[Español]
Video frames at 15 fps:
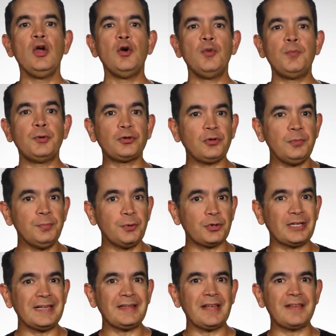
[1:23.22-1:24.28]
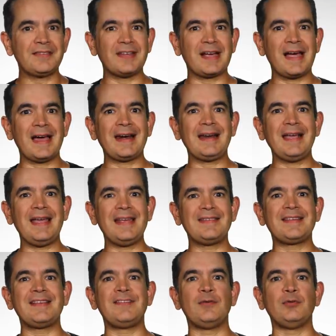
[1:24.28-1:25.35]
Un punto importante a destacar
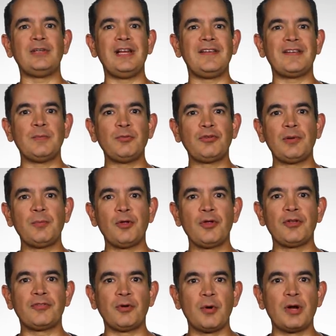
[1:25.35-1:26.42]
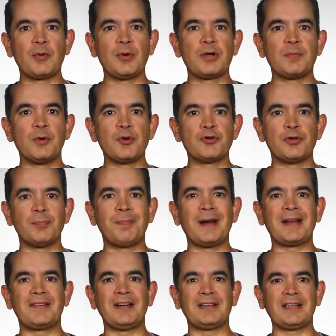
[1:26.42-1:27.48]
es que si utilizamos el modo de Slow and Quick Motion
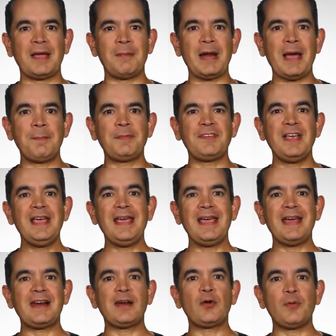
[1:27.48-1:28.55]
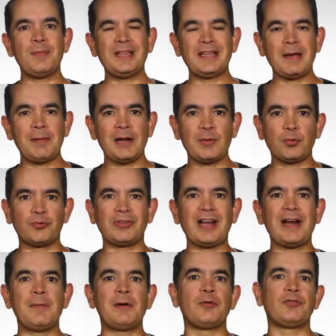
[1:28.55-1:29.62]
para hacer time-lapse, es recomendable ajustar
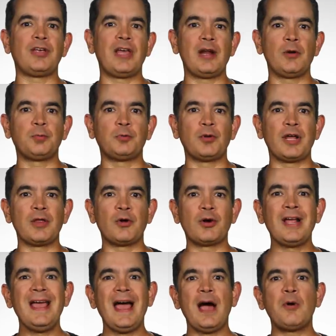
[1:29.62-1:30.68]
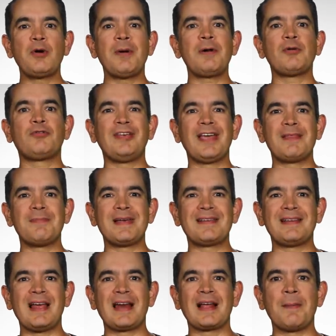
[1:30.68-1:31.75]
la velocidad del obturador a una velocidad
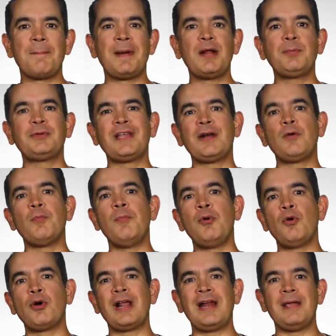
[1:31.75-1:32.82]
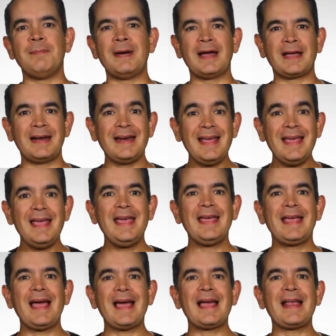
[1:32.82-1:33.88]
más larga para obtener un blur en la imagen
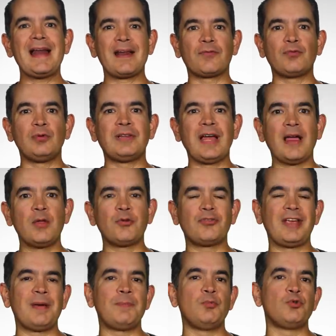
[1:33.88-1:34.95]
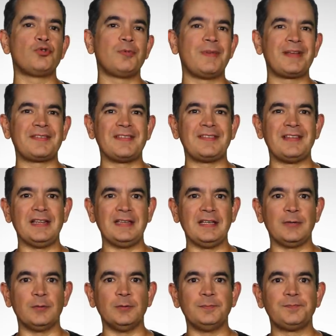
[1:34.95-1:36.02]
que haga que el resultado sea mucho más
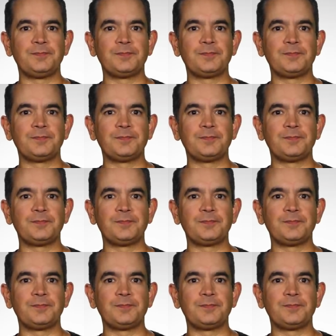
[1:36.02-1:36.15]
estético.